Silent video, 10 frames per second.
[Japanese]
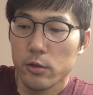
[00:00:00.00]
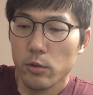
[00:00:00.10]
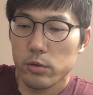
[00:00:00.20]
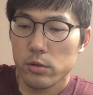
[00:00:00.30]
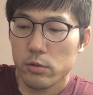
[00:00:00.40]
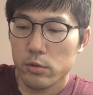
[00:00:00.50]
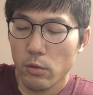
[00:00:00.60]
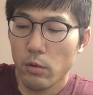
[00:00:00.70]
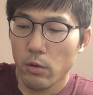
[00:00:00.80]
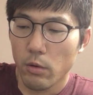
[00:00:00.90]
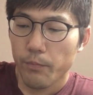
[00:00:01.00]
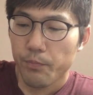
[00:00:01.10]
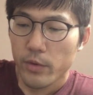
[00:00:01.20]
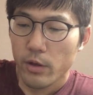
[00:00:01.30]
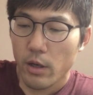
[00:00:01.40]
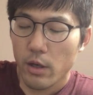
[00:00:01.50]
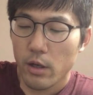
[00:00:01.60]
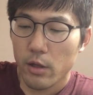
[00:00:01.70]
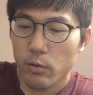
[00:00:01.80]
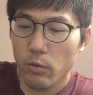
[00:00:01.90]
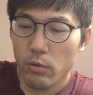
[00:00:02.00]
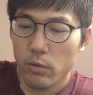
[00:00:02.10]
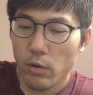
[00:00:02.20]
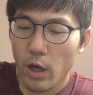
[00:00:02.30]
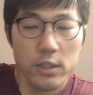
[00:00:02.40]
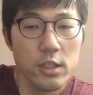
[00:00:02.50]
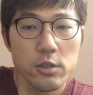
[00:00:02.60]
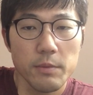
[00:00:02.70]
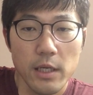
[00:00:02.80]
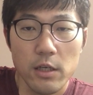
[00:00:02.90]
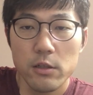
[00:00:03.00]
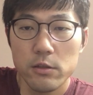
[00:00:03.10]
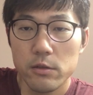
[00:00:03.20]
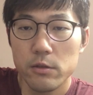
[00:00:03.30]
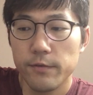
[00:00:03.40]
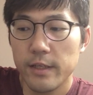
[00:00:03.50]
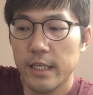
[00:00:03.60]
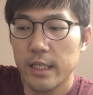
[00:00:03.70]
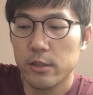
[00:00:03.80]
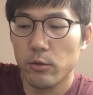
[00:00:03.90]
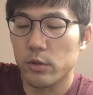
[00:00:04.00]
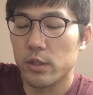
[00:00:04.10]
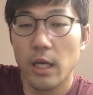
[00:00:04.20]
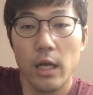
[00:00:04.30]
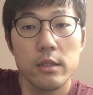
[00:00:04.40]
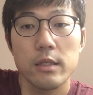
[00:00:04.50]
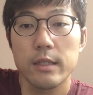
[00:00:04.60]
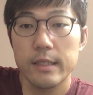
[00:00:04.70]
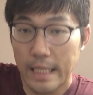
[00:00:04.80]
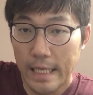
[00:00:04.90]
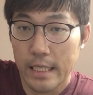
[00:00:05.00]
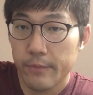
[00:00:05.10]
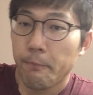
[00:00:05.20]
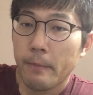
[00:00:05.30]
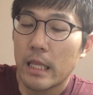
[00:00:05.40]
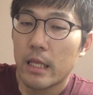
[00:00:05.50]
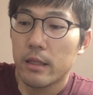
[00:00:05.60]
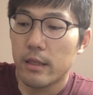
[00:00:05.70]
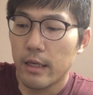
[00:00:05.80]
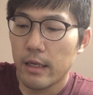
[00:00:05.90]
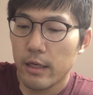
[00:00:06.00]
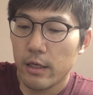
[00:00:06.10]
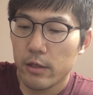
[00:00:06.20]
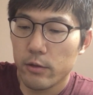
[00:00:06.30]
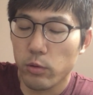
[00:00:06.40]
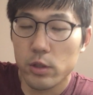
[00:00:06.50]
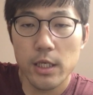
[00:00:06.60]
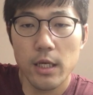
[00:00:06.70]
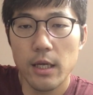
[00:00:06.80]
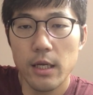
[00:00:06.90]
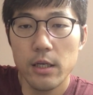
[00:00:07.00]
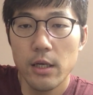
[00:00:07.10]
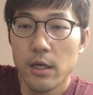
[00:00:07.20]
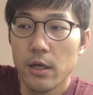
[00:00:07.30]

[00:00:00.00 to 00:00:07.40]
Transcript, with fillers: そうすると、えー、と阪神ジュベナイルフィリーズを使ってで年明け、